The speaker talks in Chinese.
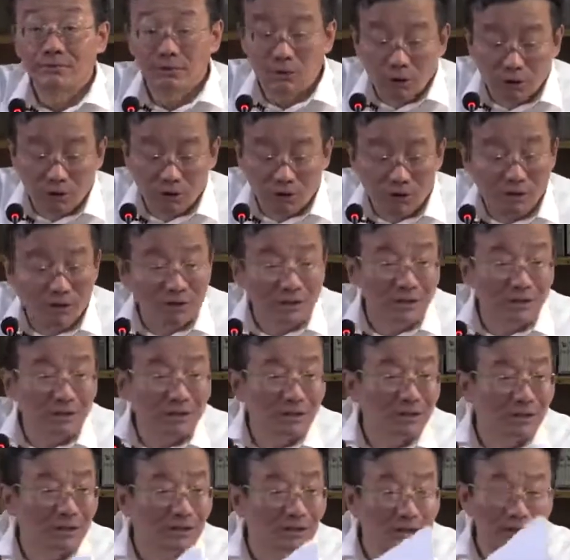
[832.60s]
于是
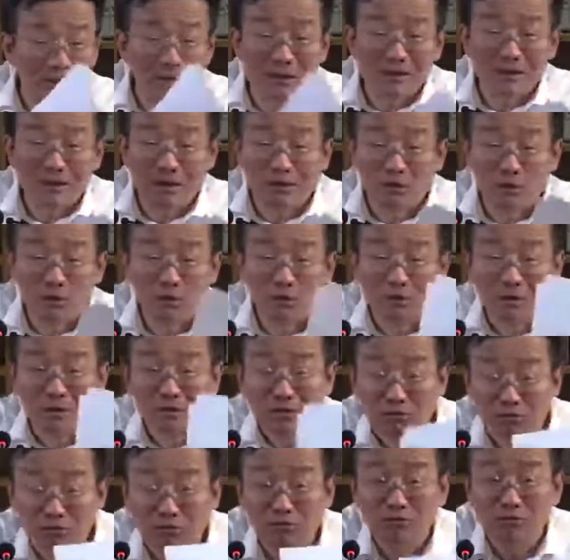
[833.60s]
一个香港居
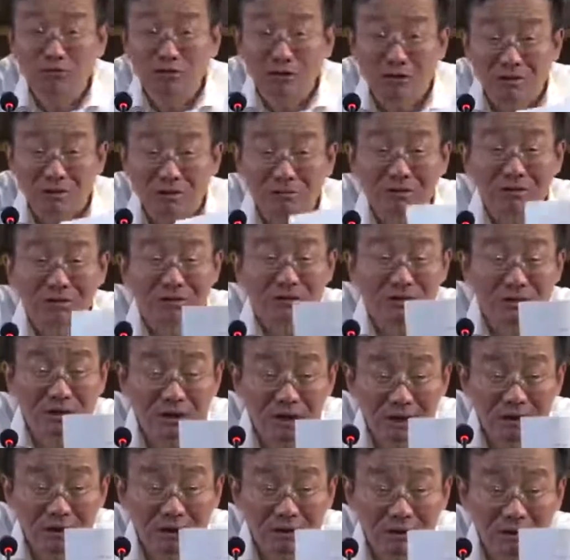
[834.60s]
民的护照，你们知
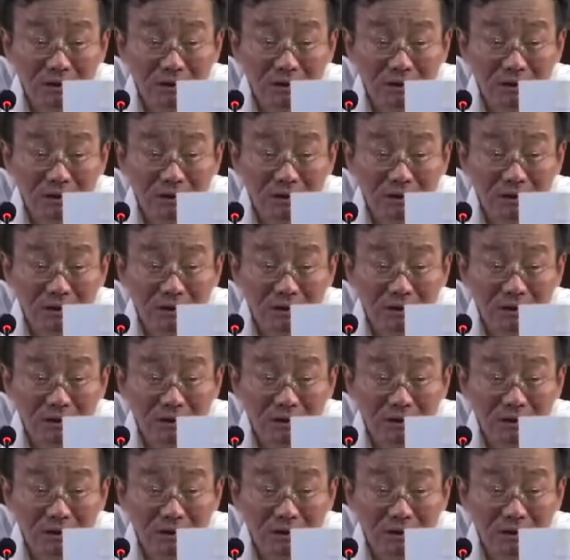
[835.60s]
道，